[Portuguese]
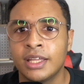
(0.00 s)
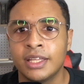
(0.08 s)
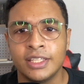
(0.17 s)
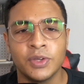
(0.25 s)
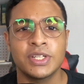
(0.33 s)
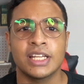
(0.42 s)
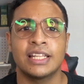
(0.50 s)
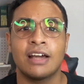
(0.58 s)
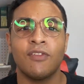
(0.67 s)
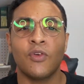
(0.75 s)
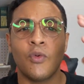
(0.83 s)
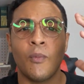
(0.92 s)
E eu já
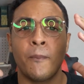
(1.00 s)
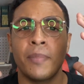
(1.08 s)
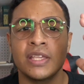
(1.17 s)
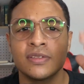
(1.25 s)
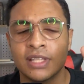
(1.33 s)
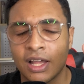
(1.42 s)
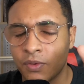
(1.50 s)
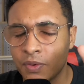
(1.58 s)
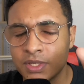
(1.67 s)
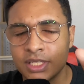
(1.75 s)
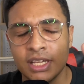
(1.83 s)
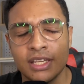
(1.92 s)
tava com um peso na
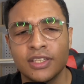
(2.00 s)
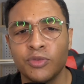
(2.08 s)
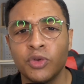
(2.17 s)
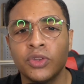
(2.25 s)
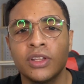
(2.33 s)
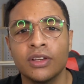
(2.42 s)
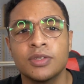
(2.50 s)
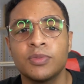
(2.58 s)
consciência, meu Deus,